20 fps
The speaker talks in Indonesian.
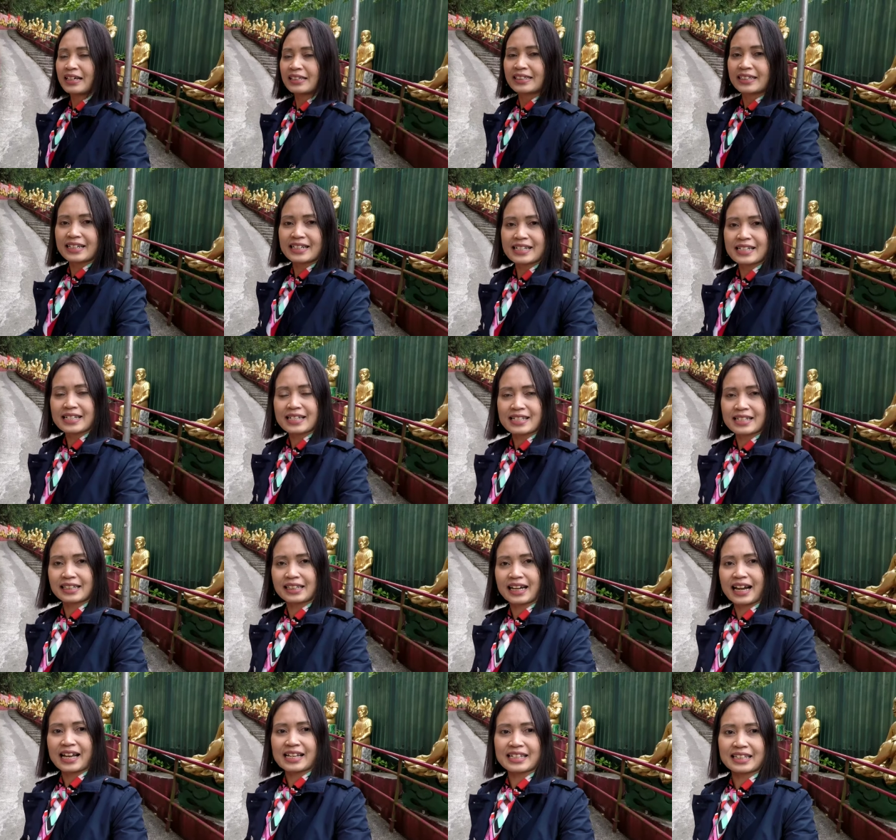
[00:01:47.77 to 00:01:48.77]
jadi
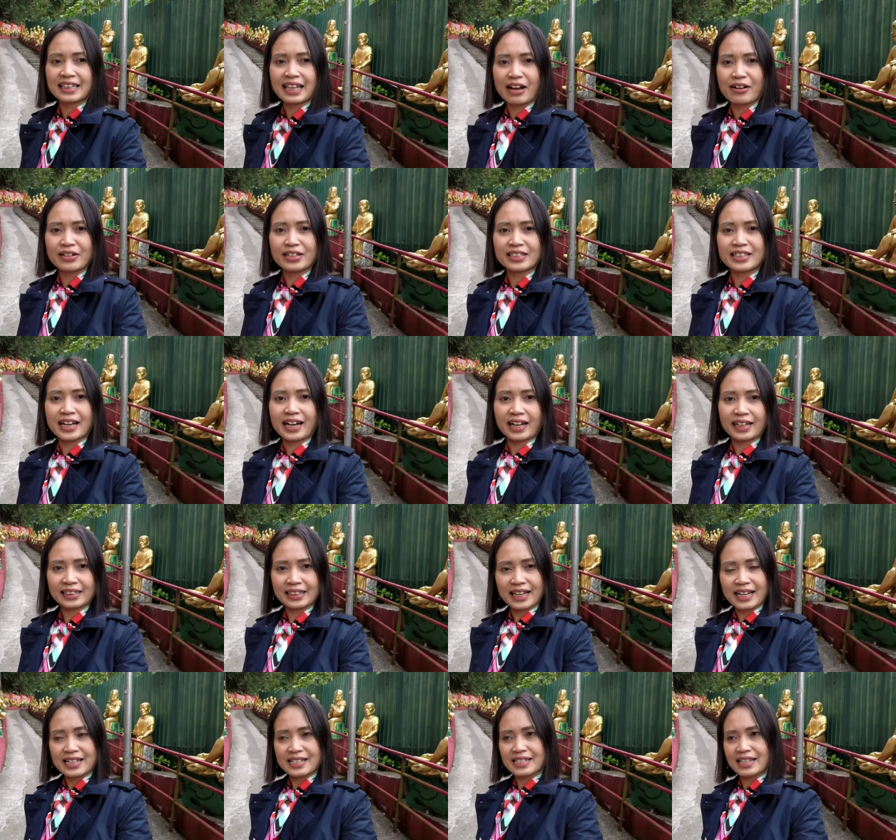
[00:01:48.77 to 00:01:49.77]
setelah setahun di
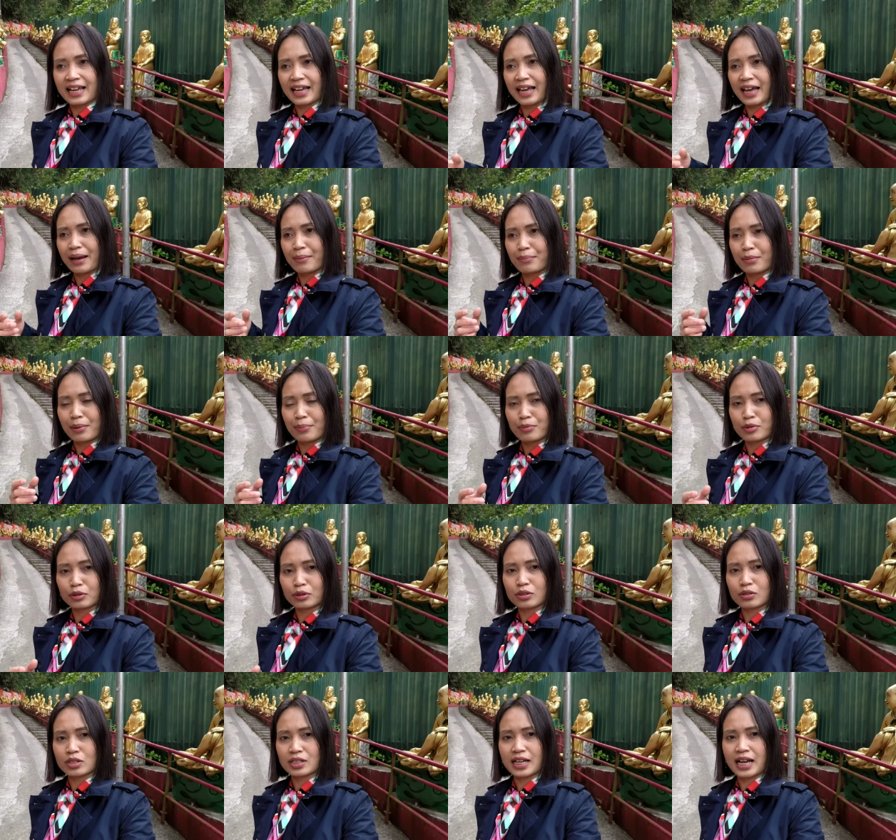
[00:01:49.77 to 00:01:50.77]
Jakarta saya
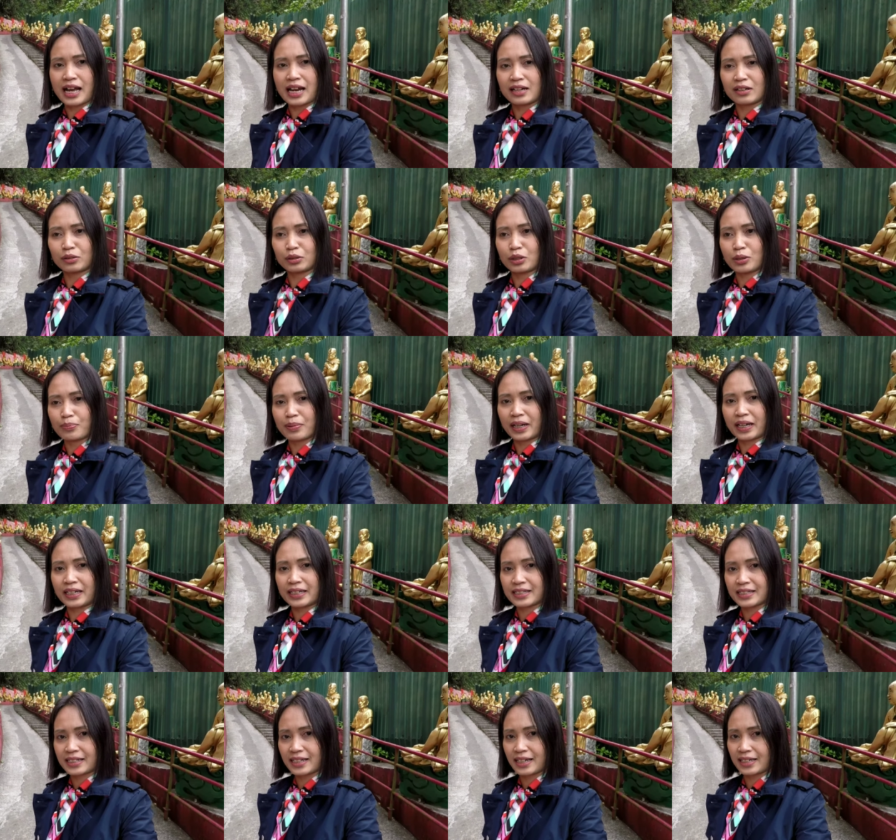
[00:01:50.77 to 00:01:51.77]
memutuskan untuk
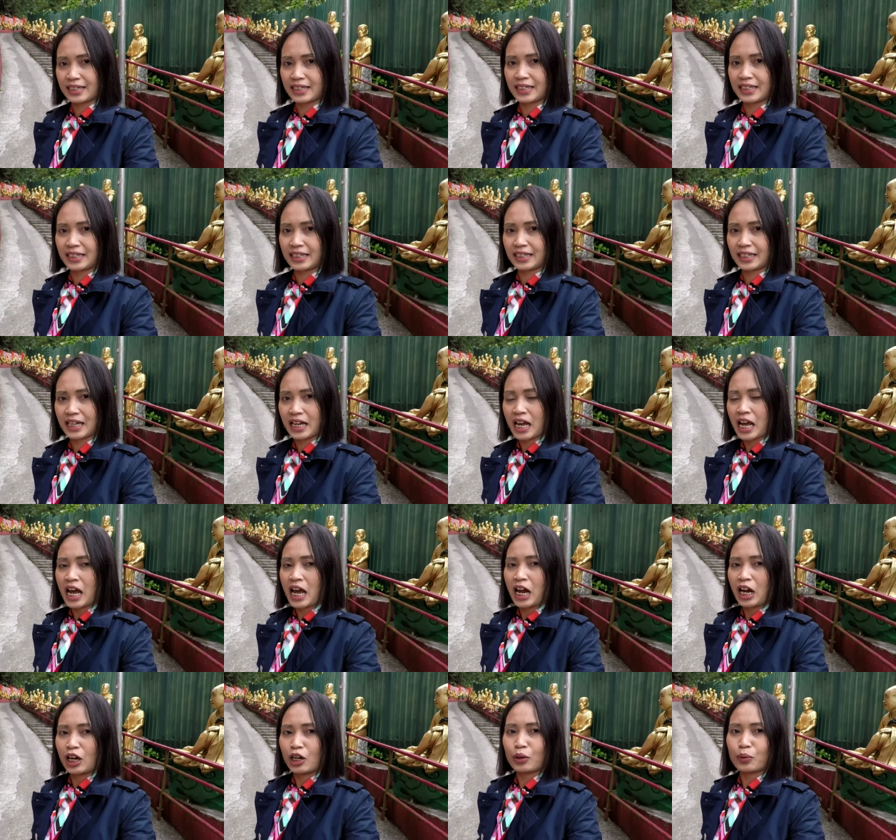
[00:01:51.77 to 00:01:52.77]
bekerja di
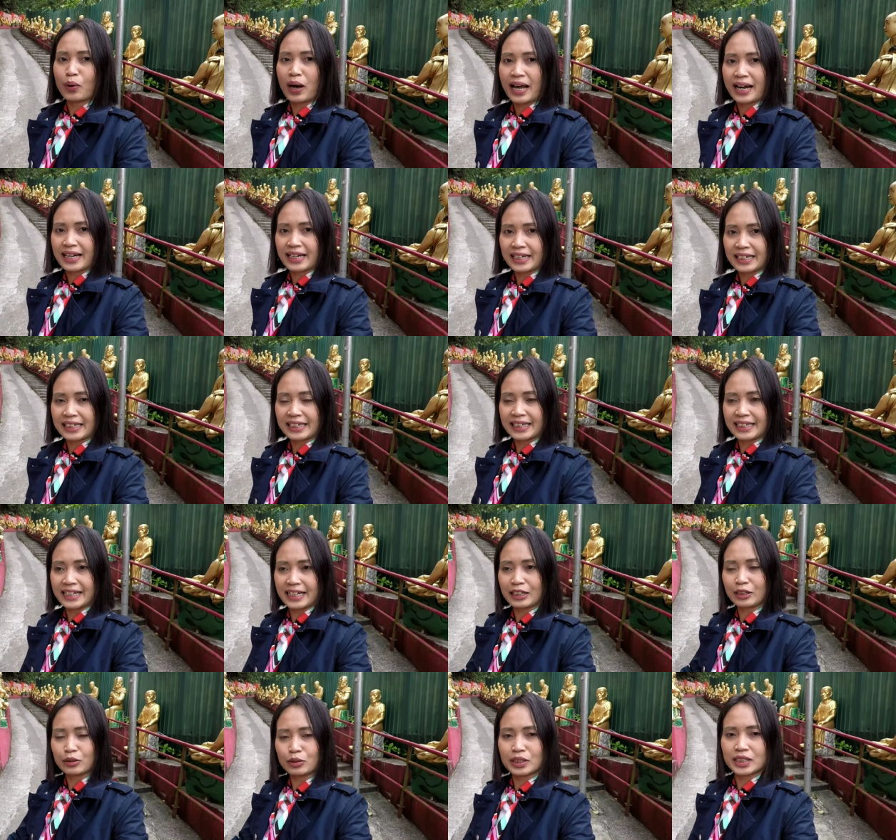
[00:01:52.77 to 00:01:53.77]
luar negeri
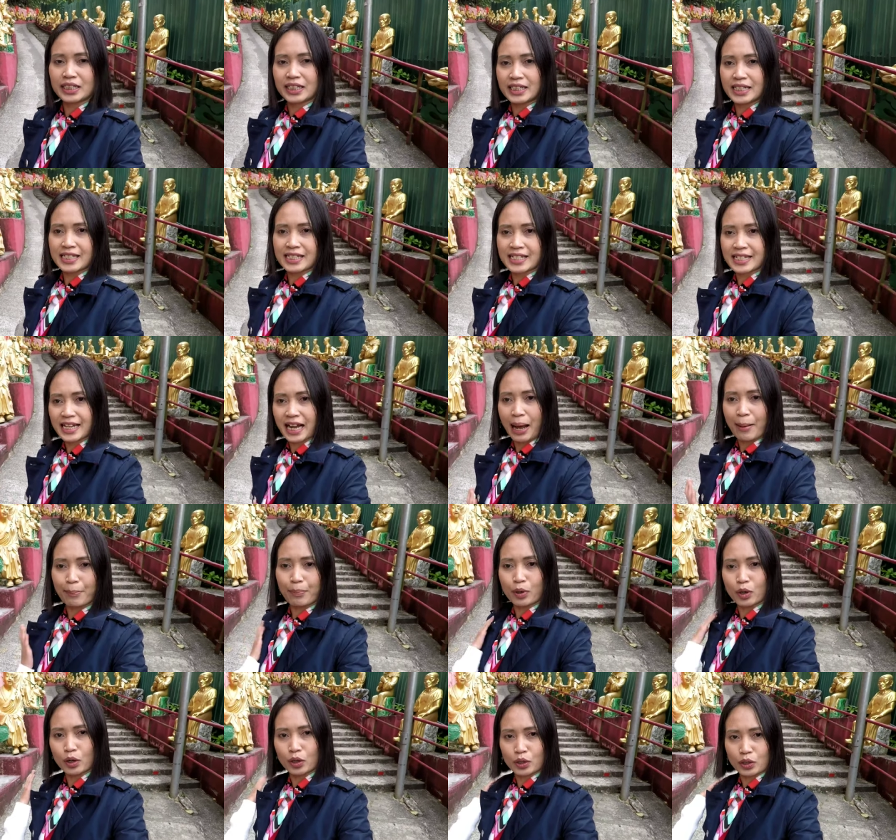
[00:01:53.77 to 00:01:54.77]
yaitu di
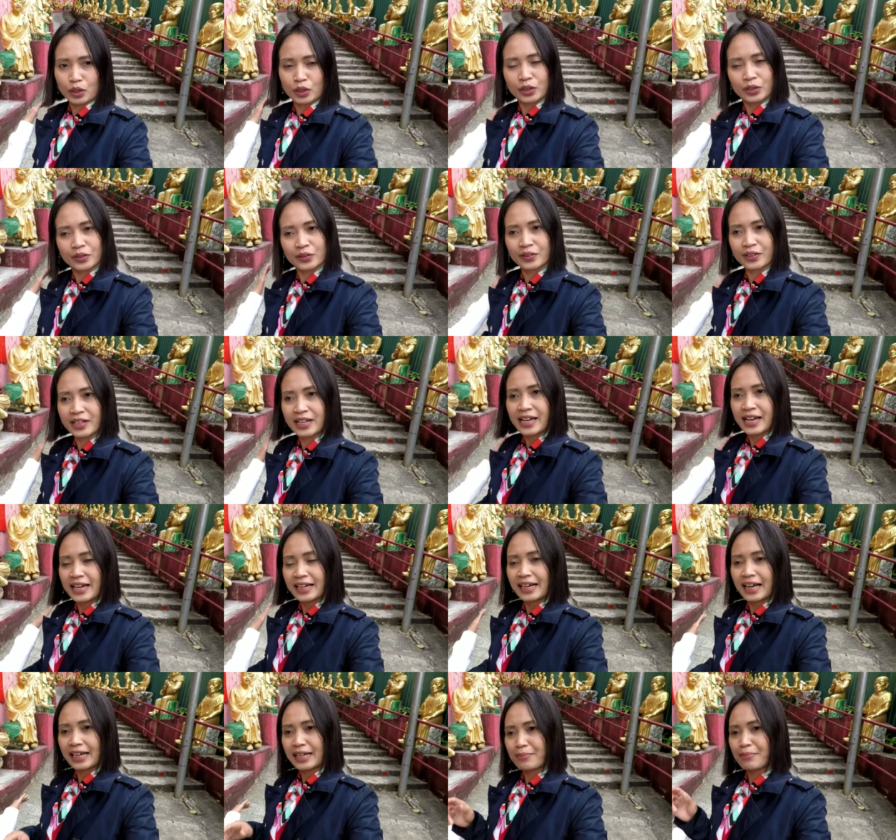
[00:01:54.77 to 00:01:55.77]
Singapura
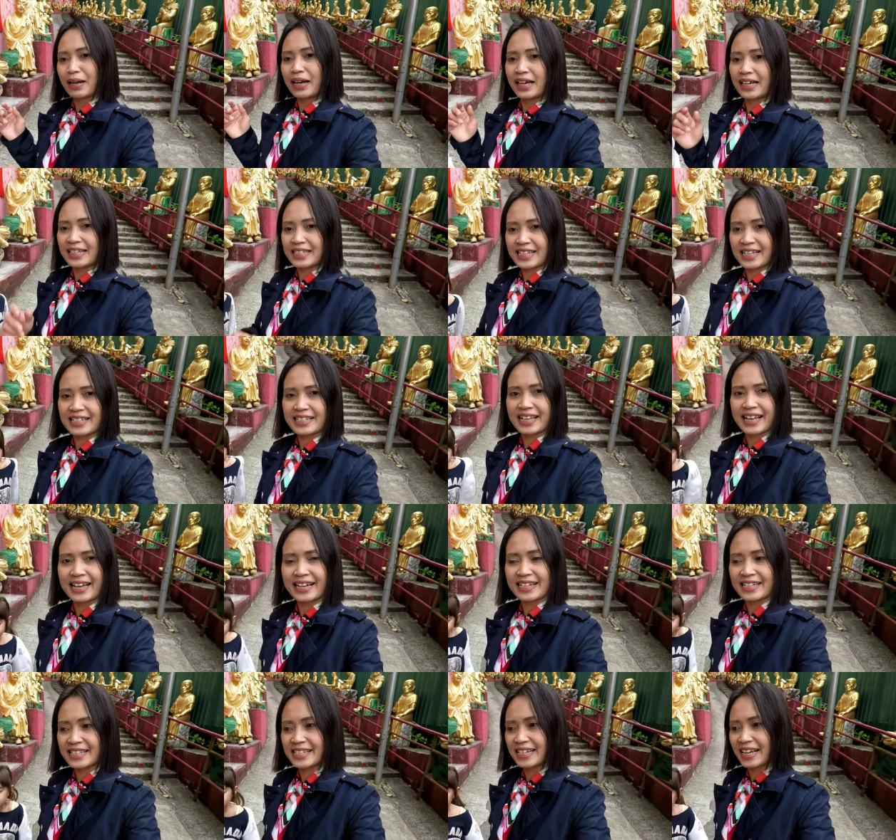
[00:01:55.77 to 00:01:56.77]
nah gimana kisah saya di